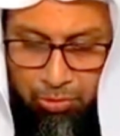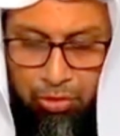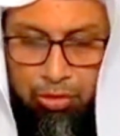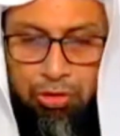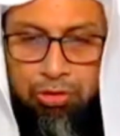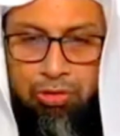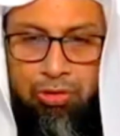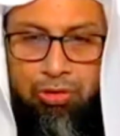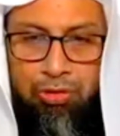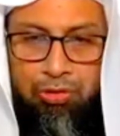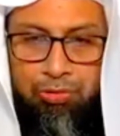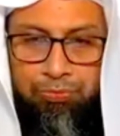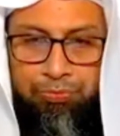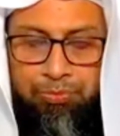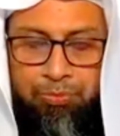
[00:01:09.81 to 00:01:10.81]
বর্জন
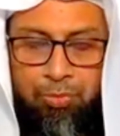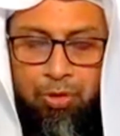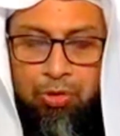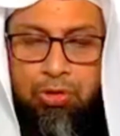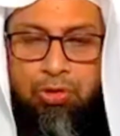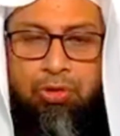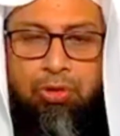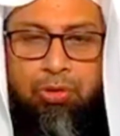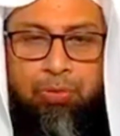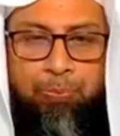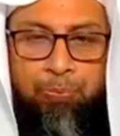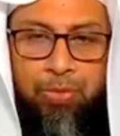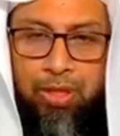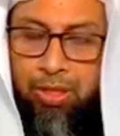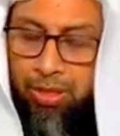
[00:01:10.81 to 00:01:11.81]
করো বর্জন করো
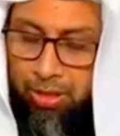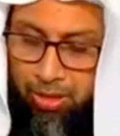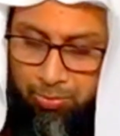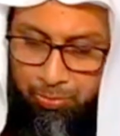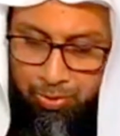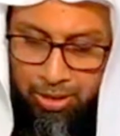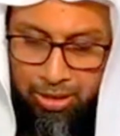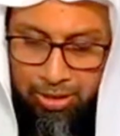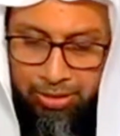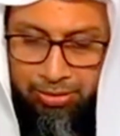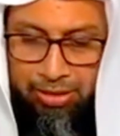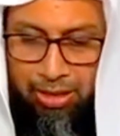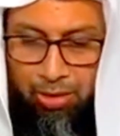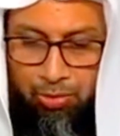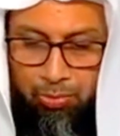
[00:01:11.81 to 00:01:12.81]
এরপরে
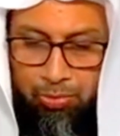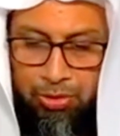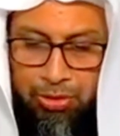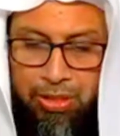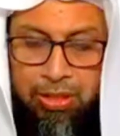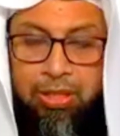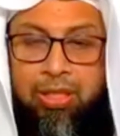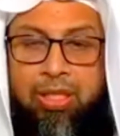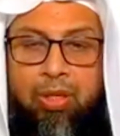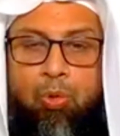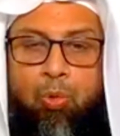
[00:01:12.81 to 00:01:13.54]
আল্লাহ তালা আরও বলছেন